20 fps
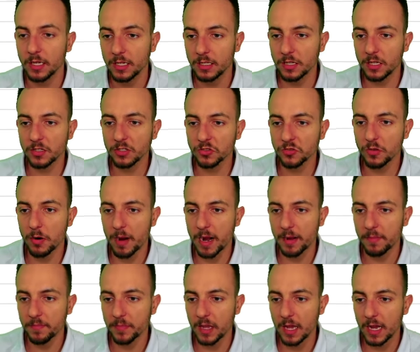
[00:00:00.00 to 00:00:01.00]

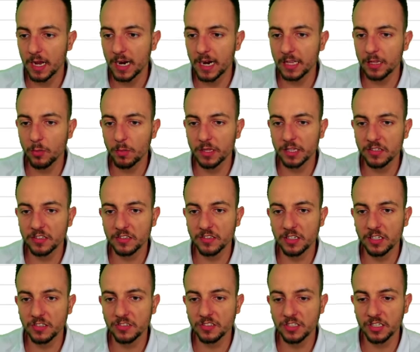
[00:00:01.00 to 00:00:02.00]
Transformar cada uma dessas
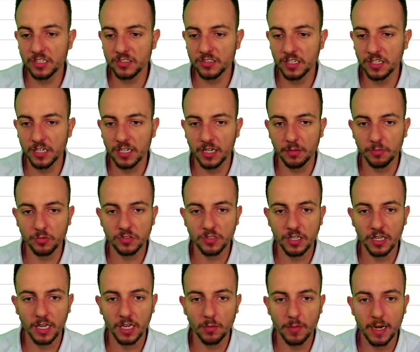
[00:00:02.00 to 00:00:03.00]
listinhas que criamos
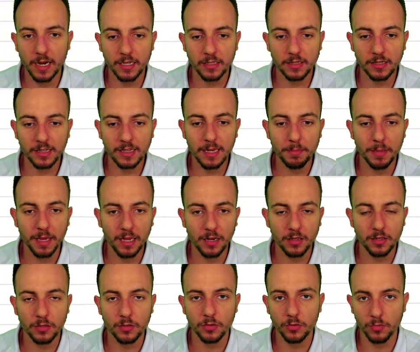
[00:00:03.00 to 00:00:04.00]
em uma
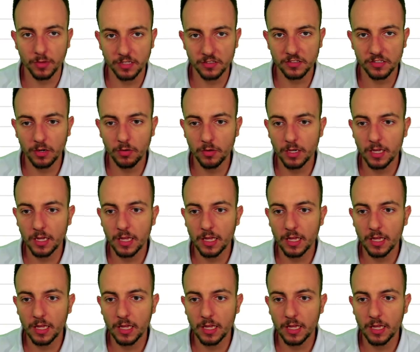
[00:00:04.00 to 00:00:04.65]
tabela no Excel